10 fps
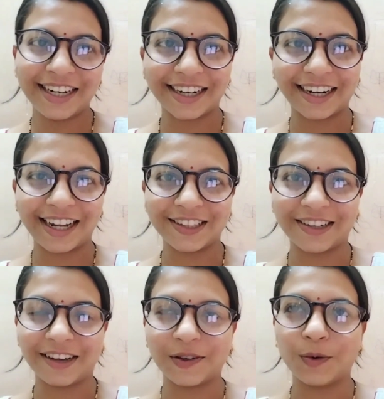ये
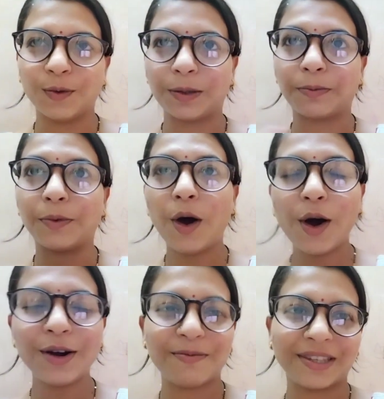रगड़ा जो है वो मुझे
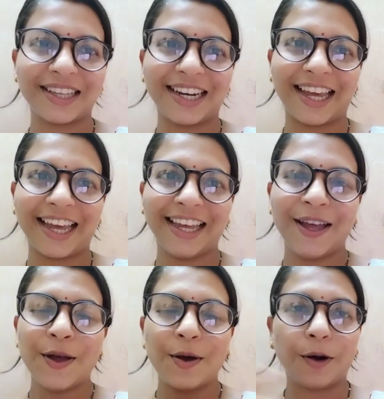बहुत पसंद
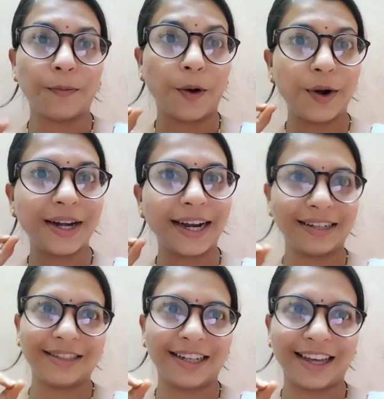है और
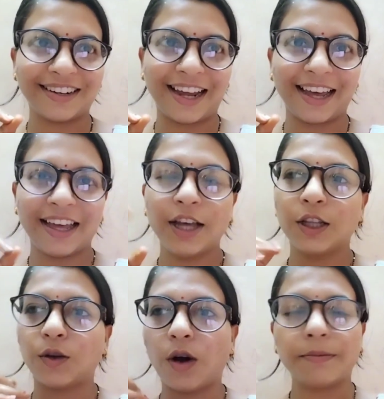बहुत टेस्टी है
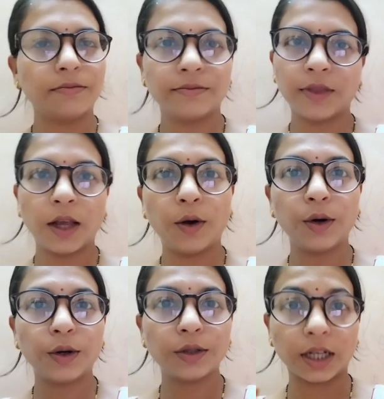पाए तो आप
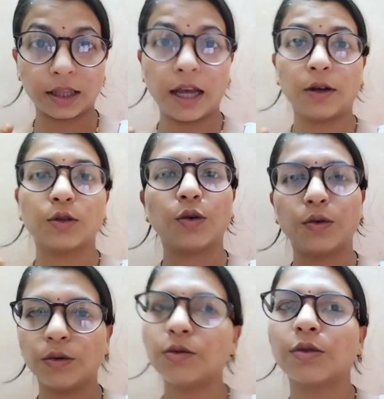हो सकता
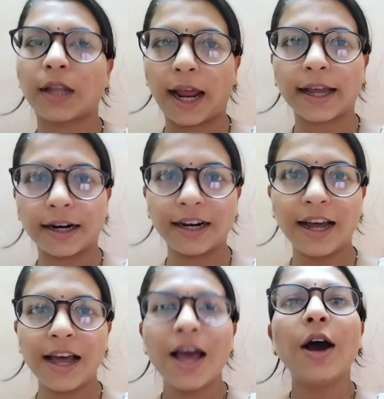है तो ट्राई
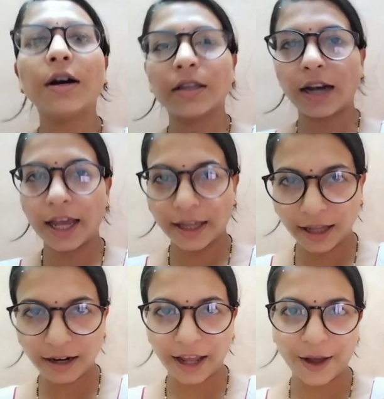करना और
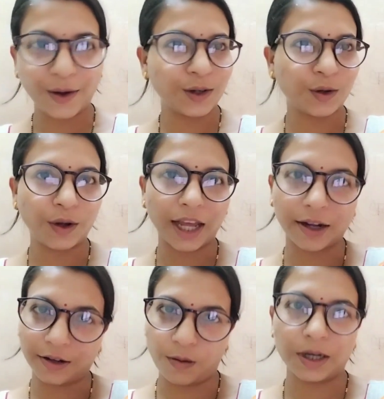ट्राई कर रहे हो
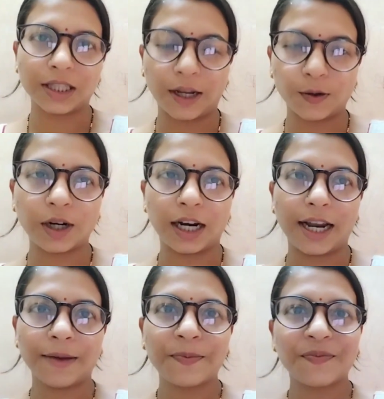तो एक कमेंट
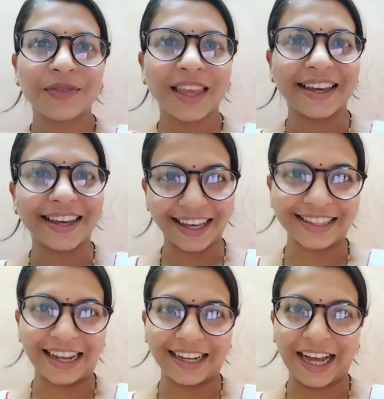ज़रूर करना
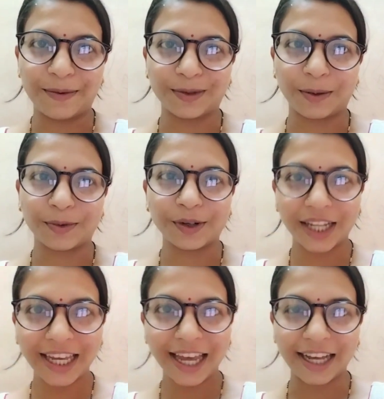कि कैसा लगा आप
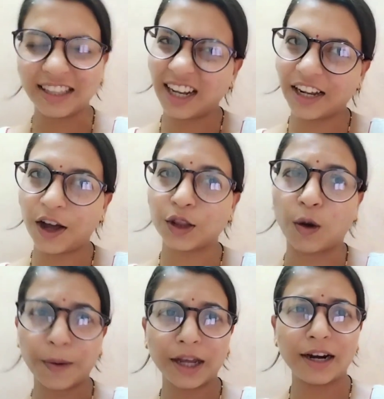सबको ठीक है अच्छा
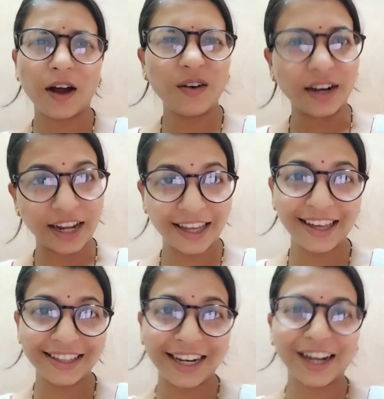लगा तो भी करना और
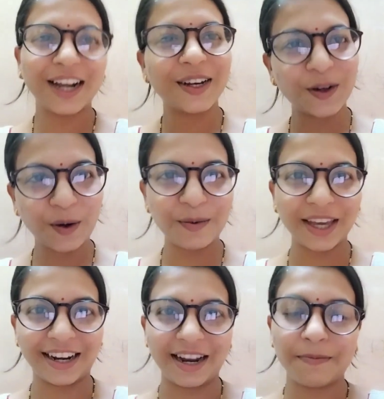नहीं अच्छा लगा
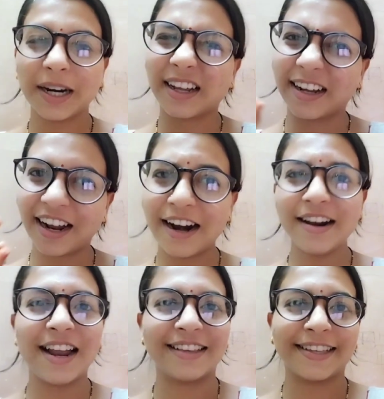तो भी करना पर
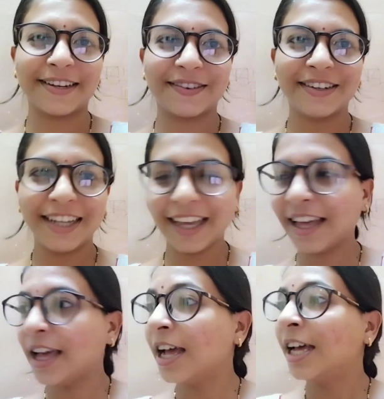करना ज़रूर
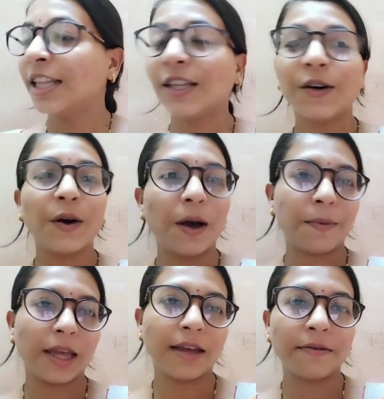ठीक है तो
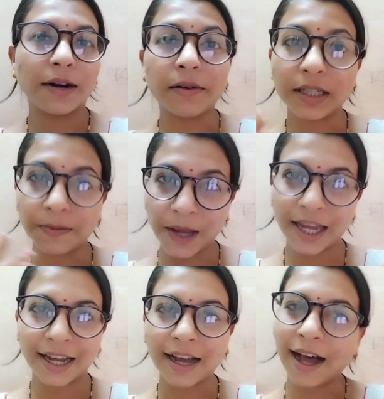अभी फटाफट
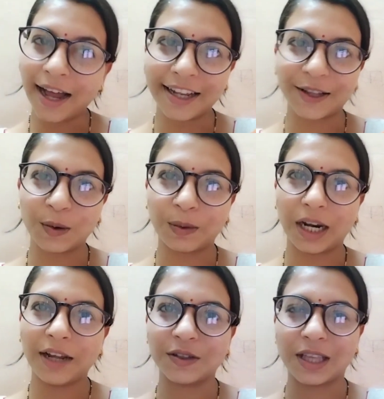से मैं खा लेती
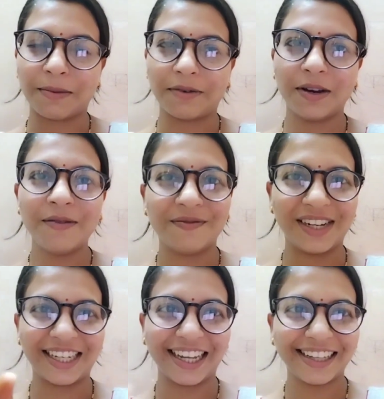हूँ पहले उसके बाद
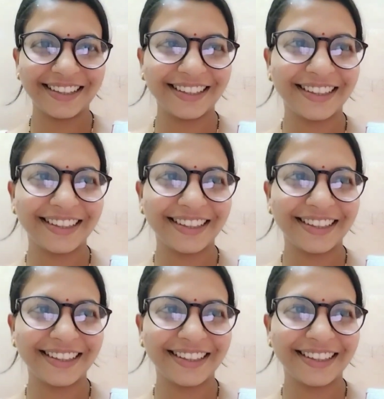फिर मिलते